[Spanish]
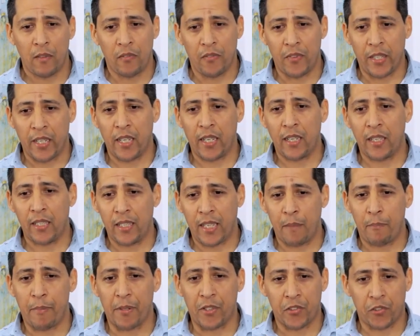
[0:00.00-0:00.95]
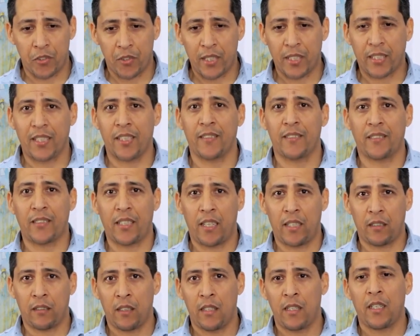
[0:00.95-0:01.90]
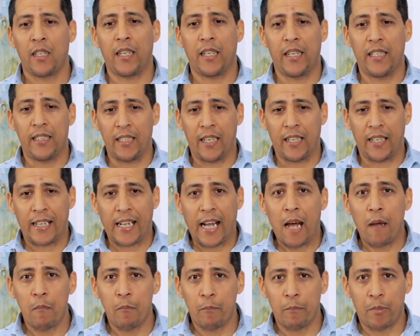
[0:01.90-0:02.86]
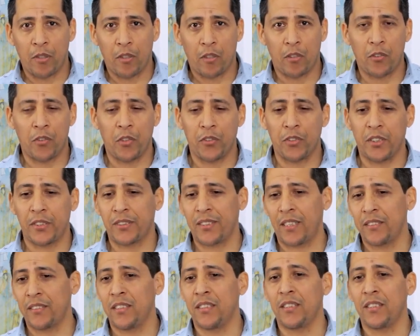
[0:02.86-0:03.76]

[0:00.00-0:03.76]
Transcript: de las personas que están en el campo, donde están